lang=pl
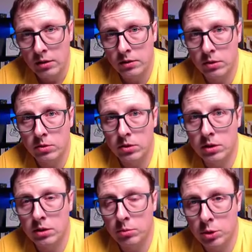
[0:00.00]
W związku
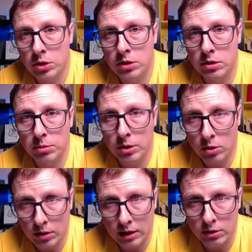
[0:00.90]
z tym musicie sobie
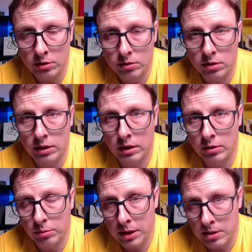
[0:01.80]
dodać do tej
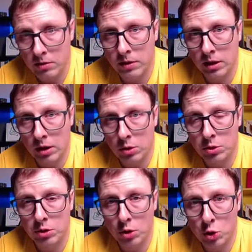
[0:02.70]
jego bazowej
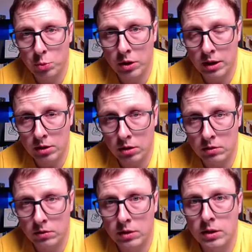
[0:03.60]
ilości 8
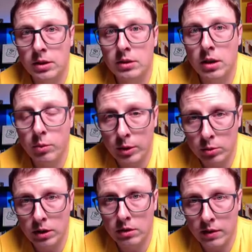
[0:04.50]
elektronów ten
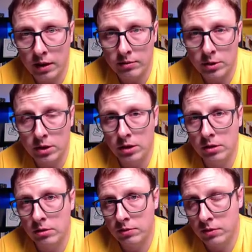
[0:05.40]
ładunek 2,
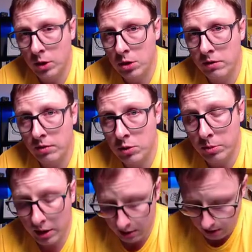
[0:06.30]
czyli wychodzi Wam w
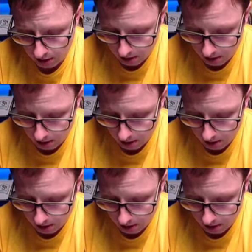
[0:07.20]
sumie